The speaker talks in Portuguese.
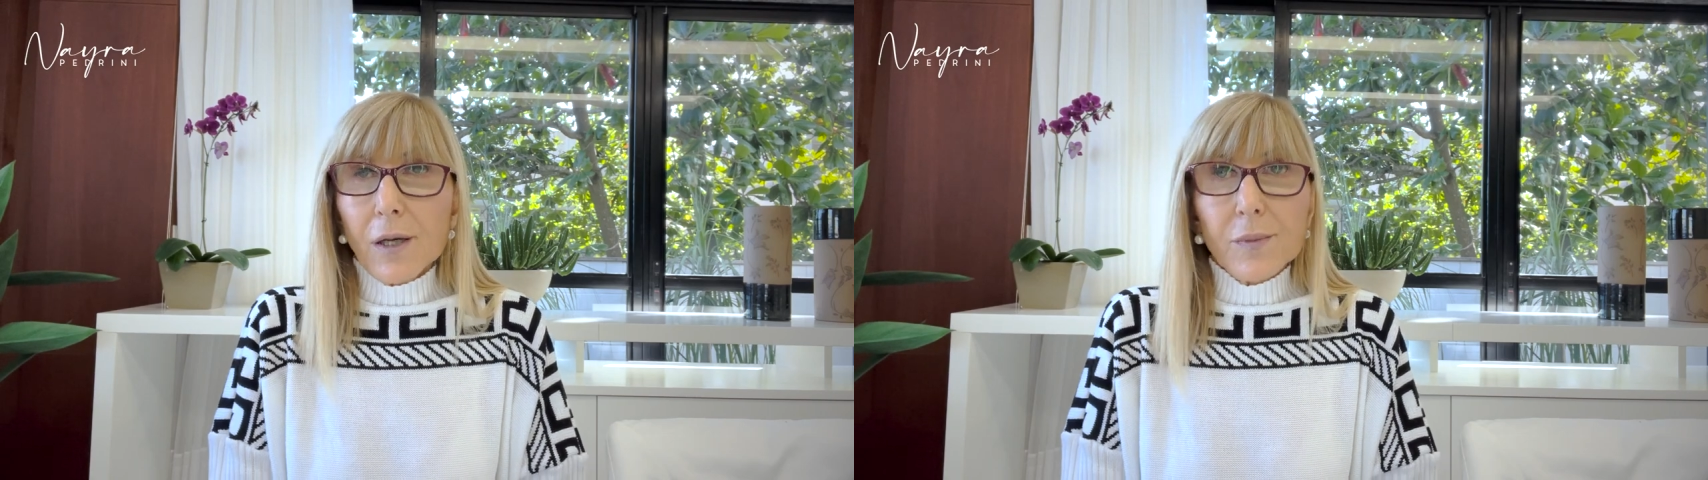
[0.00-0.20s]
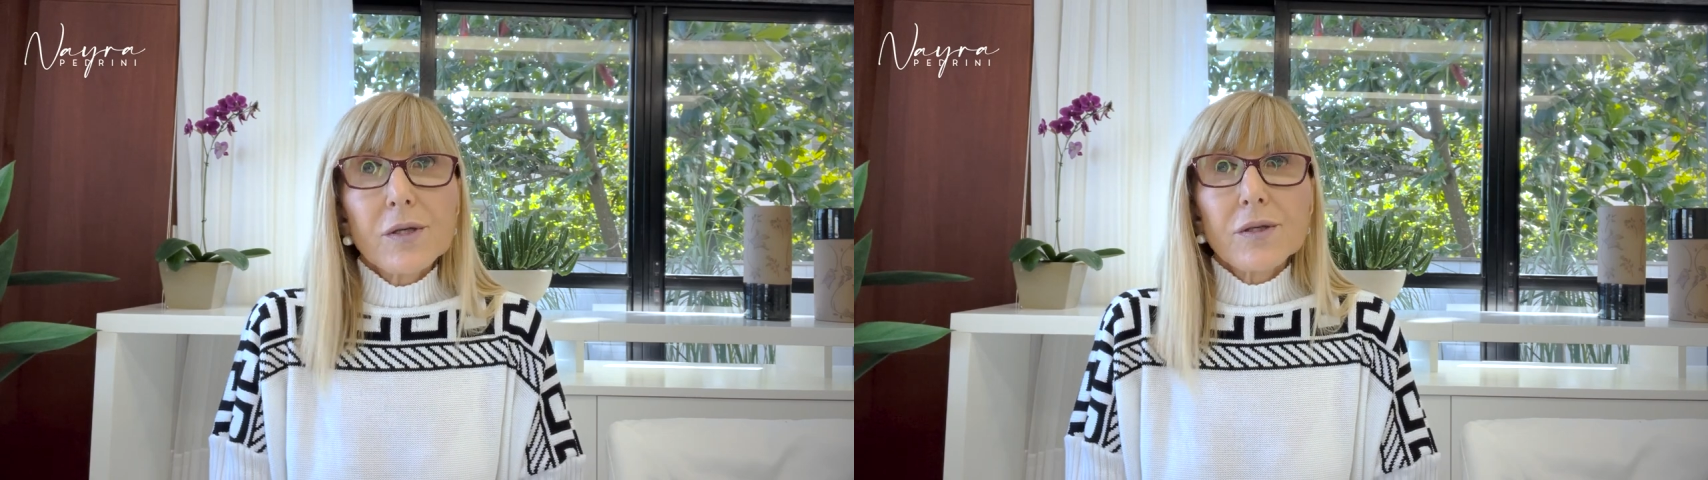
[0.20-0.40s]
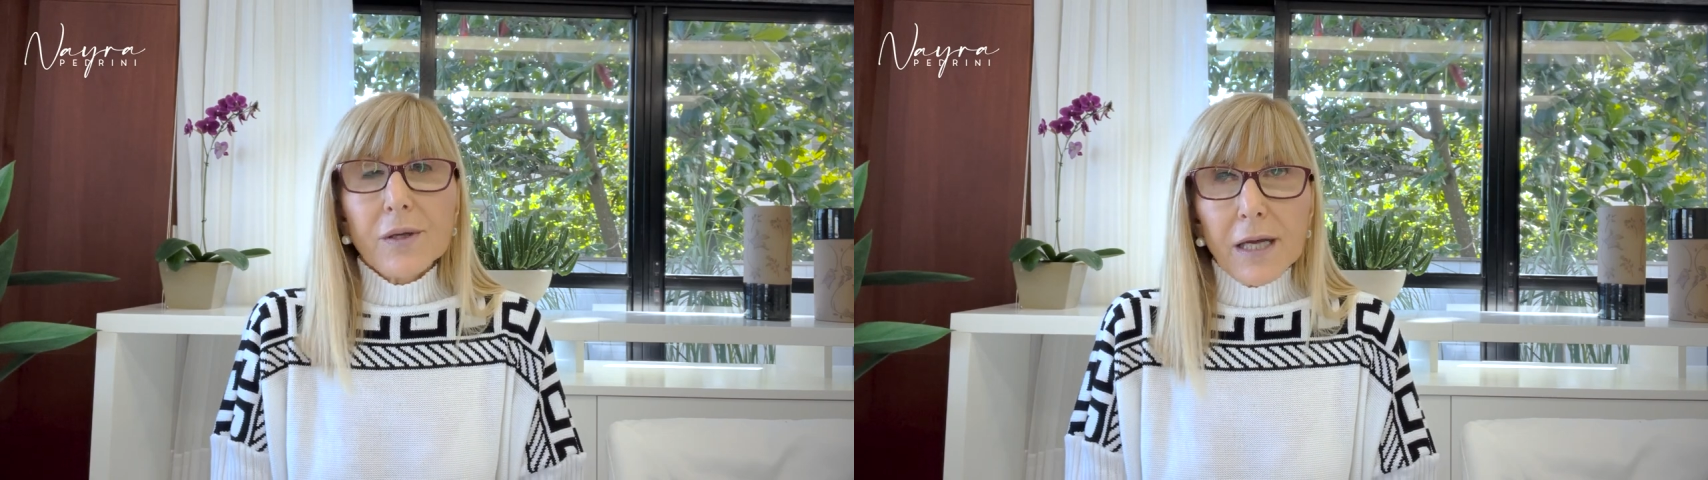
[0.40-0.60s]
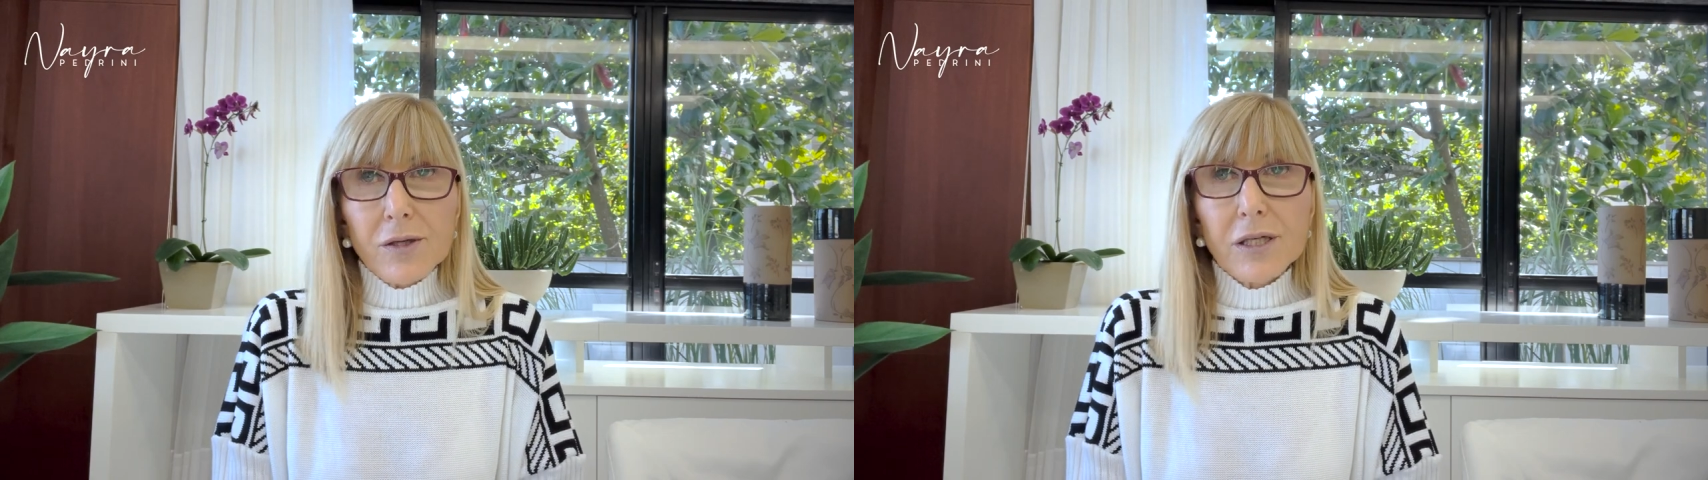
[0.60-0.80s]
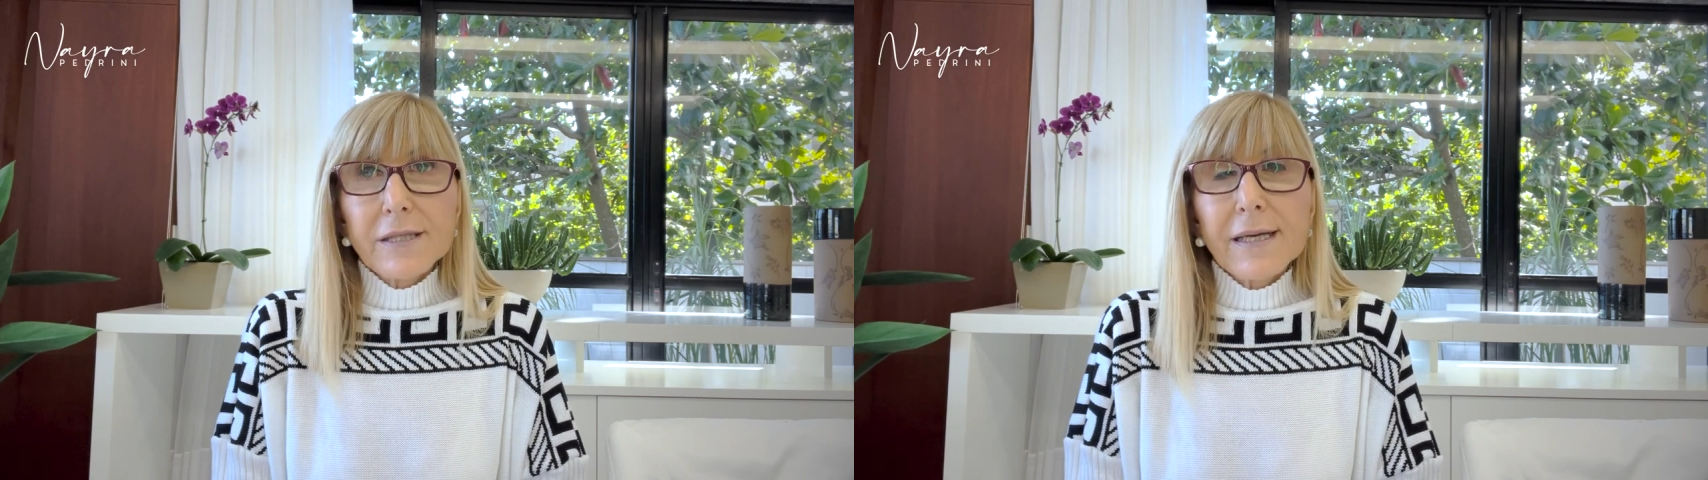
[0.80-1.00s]
Por isso eu
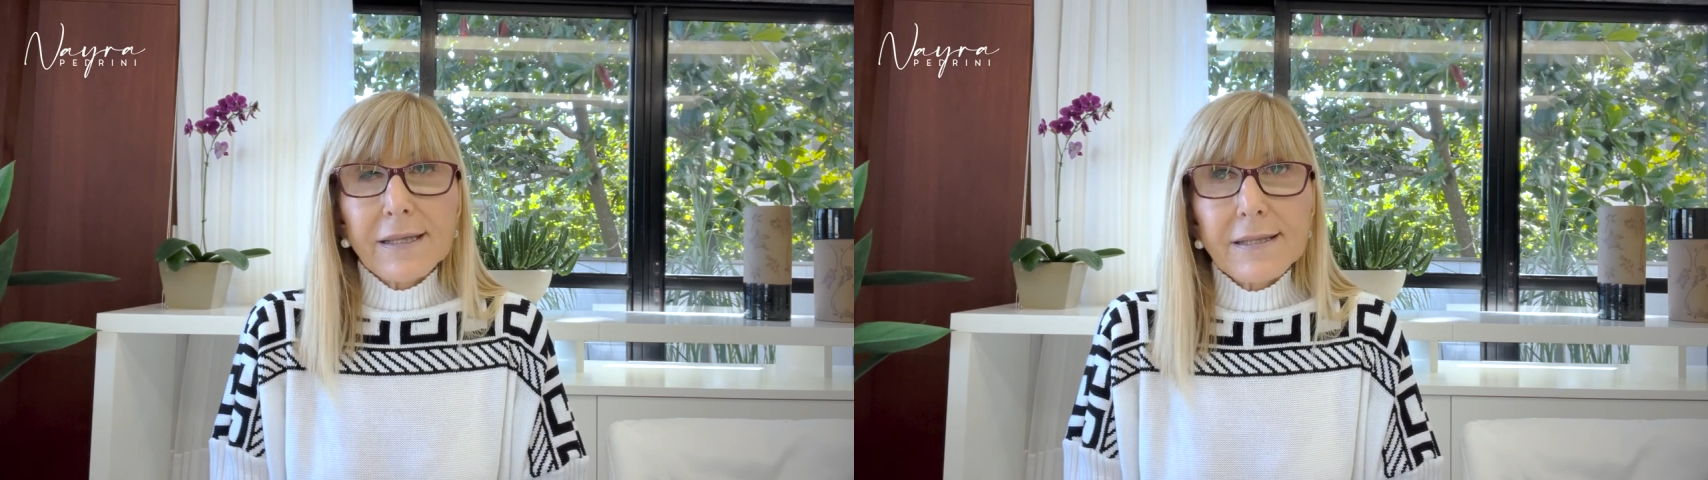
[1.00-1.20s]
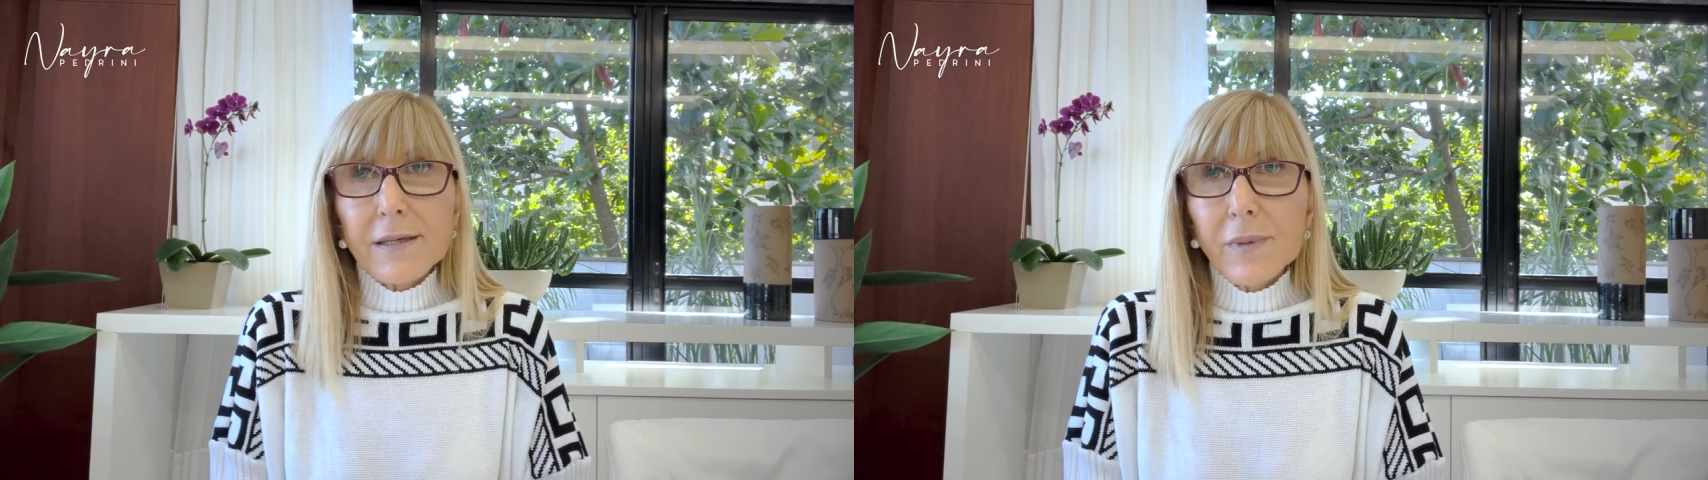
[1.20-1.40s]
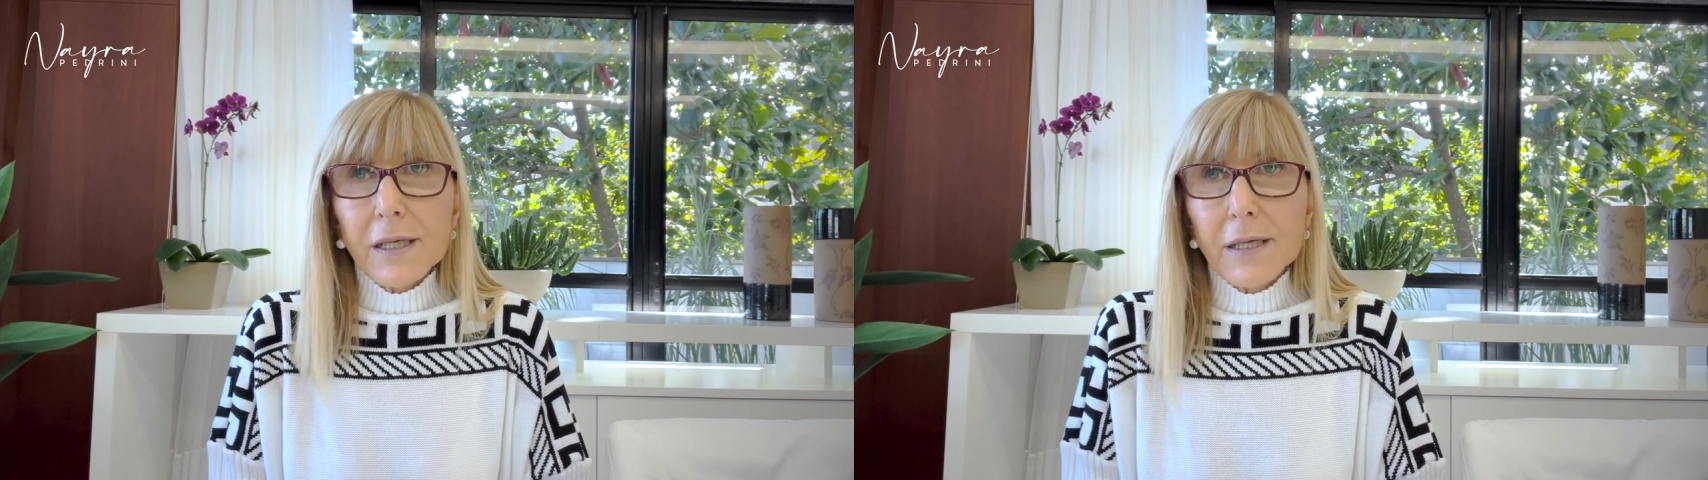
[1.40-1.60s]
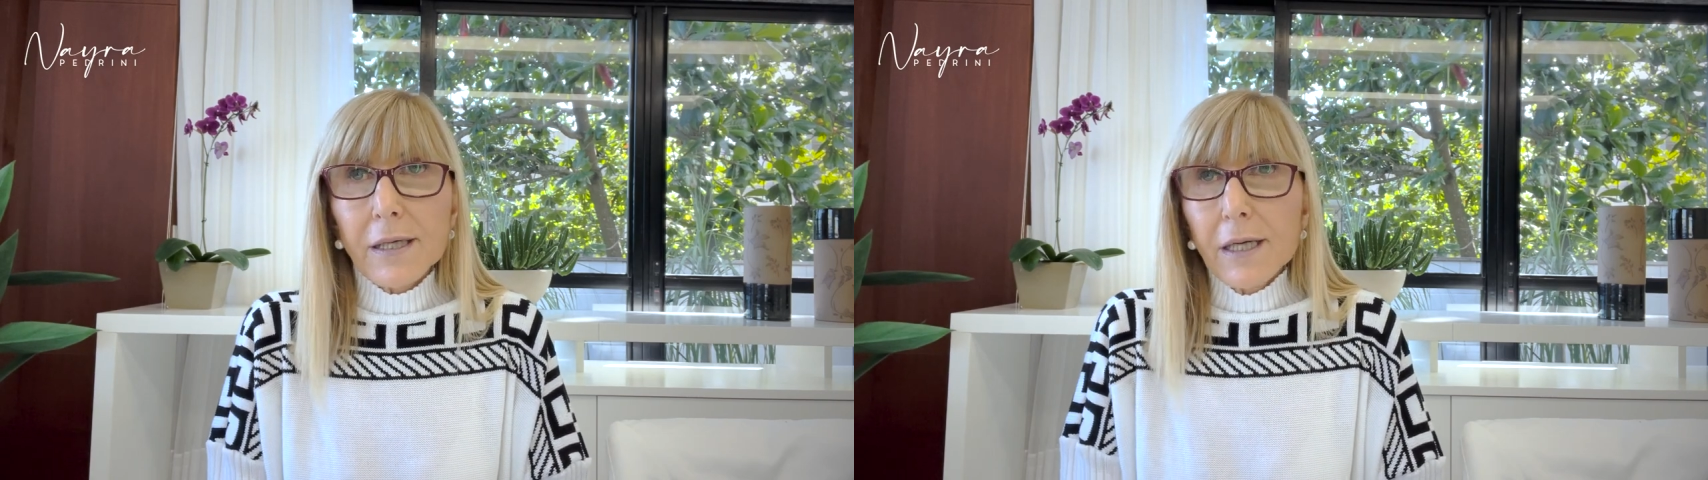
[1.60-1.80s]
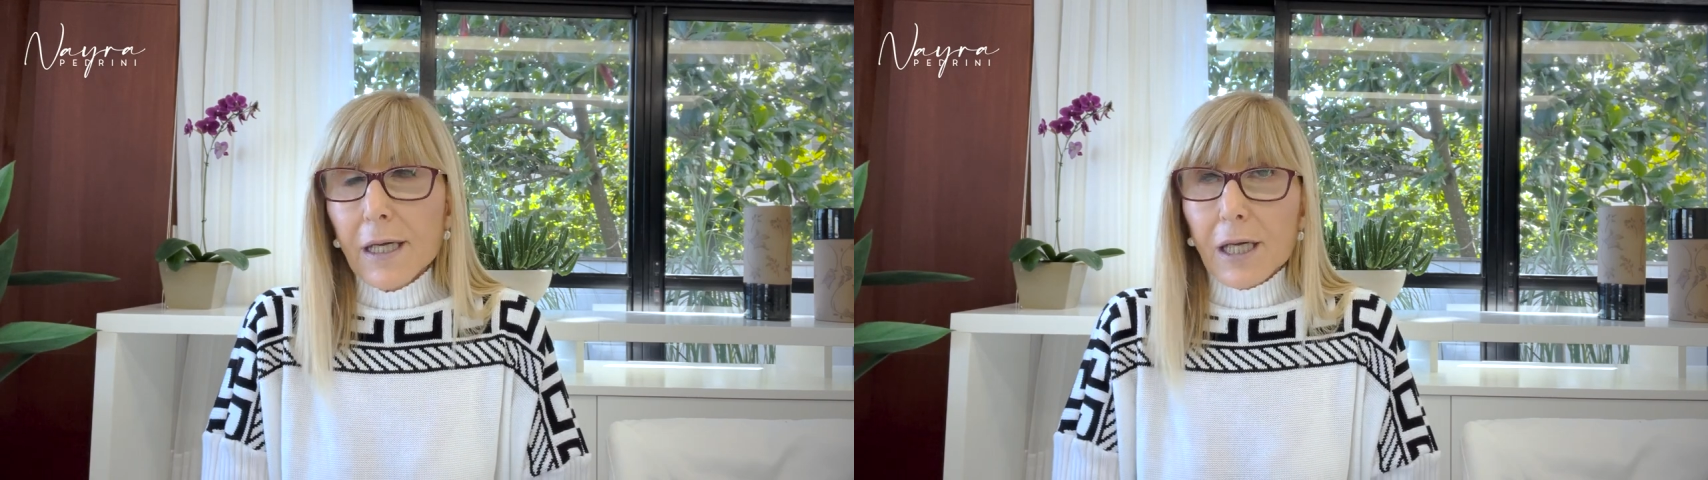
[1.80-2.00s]
quero dizer nessa manhã